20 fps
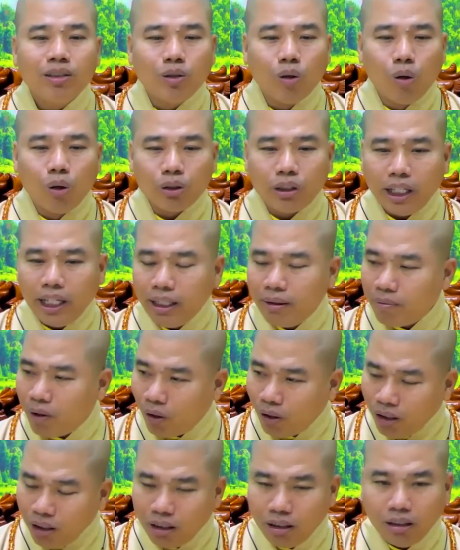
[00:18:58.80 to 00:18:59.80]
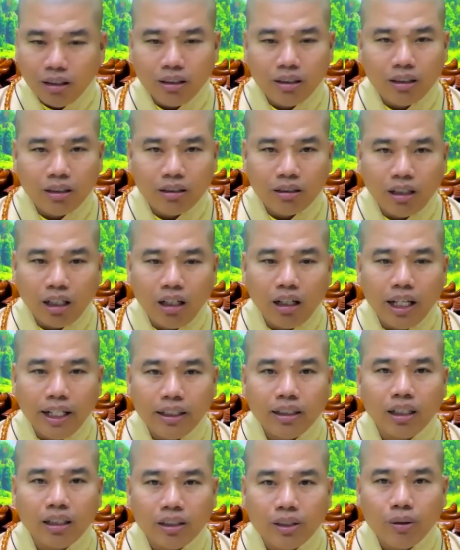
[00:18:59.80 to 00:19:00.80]
chùa chiền mỗi người tích
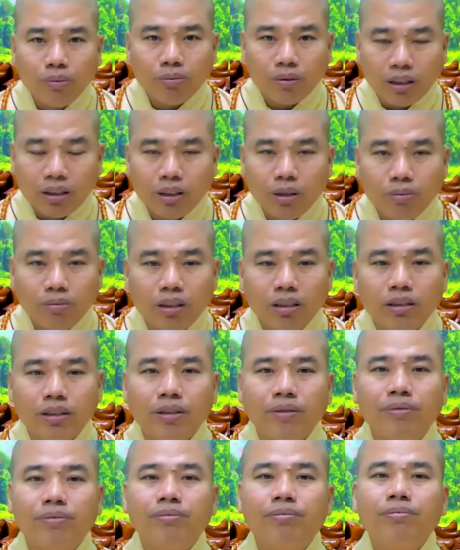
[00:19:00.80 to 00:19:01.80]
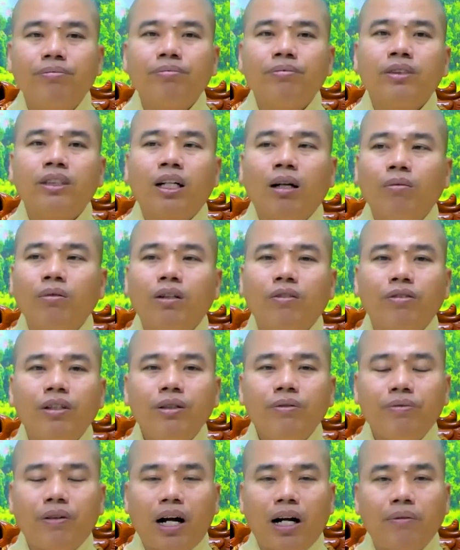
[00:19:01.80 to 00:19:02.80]
lũy từng chút từng chút từng chút không được
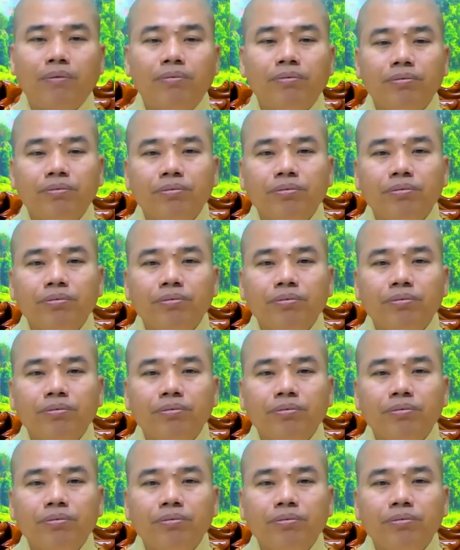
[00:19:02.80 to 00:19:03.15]
phí phạm